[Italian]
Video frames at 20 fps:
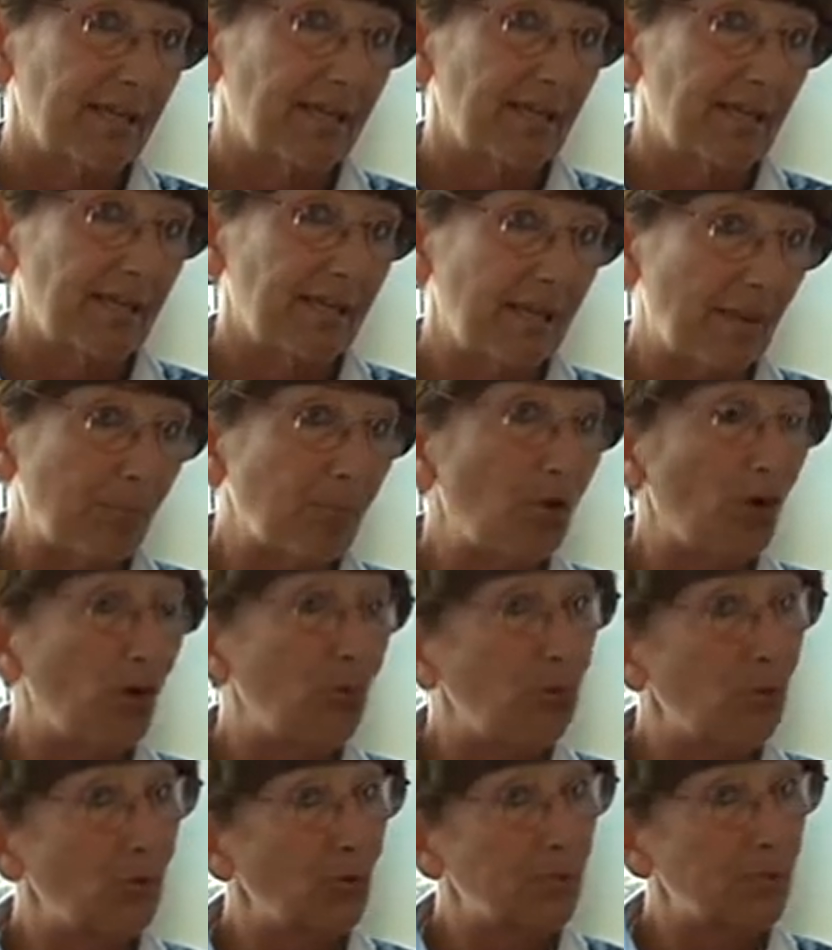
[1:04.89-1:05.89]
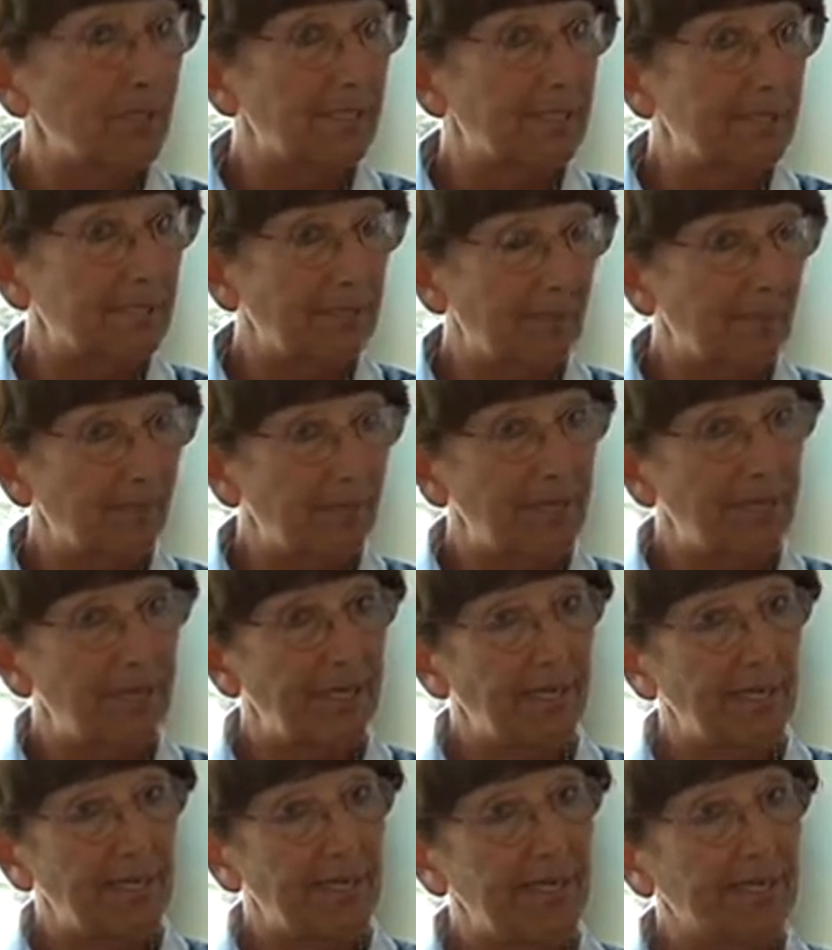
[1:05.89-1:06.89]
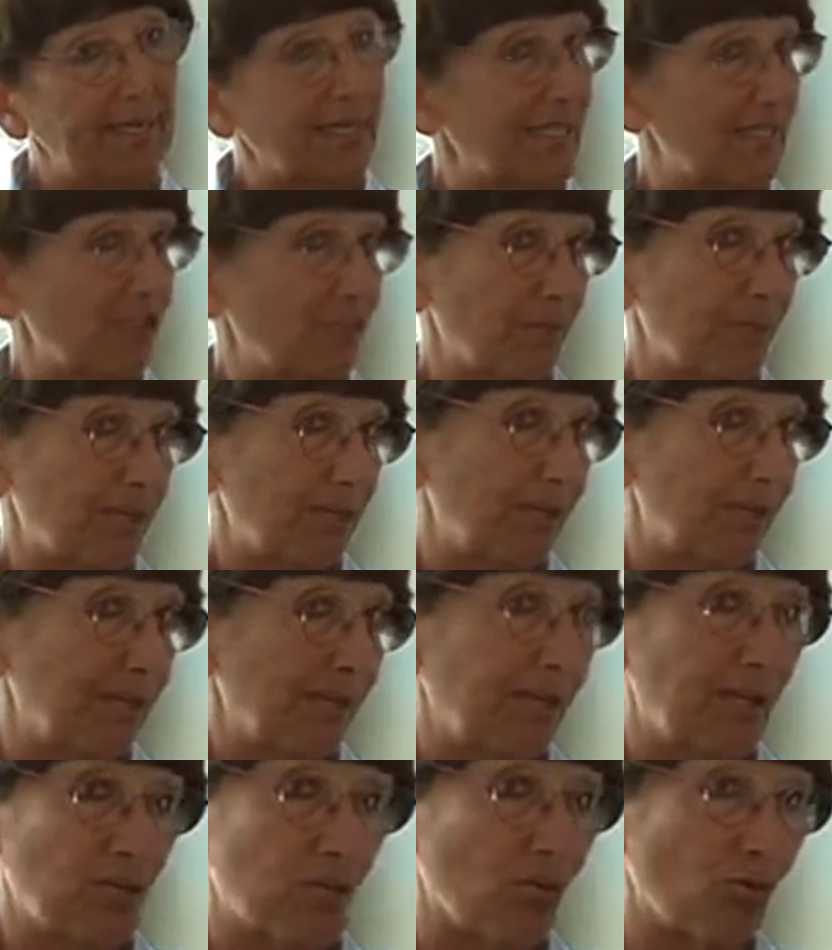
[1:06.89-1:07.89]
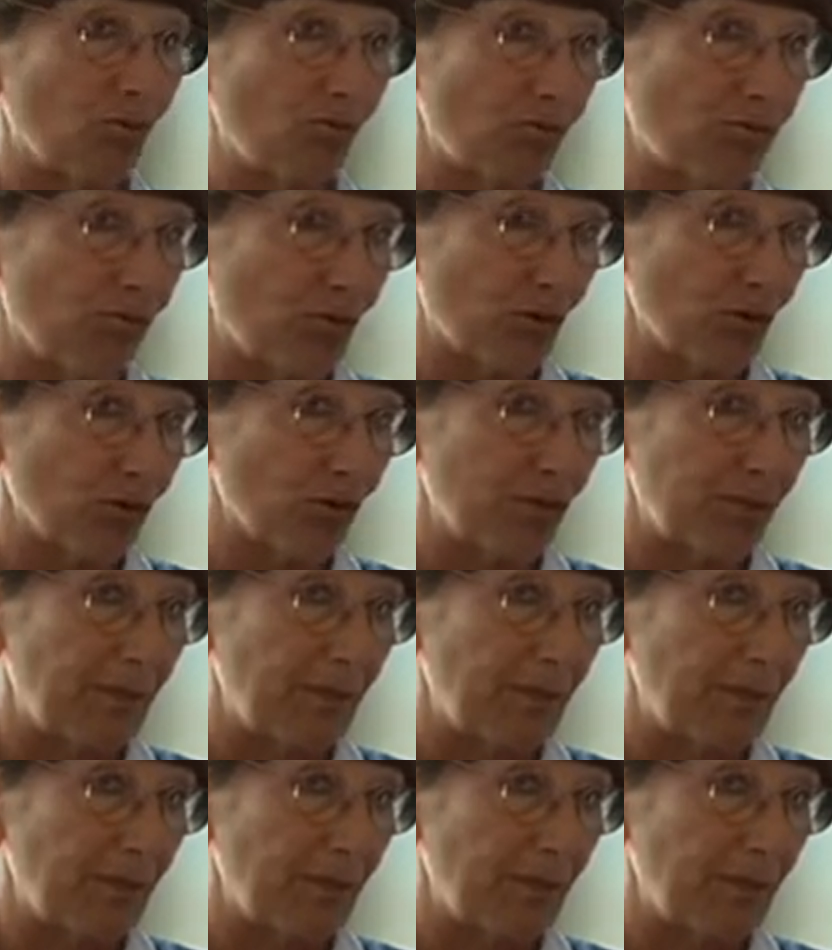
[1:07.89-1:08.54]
è proprio sapere trasmettere il conforto.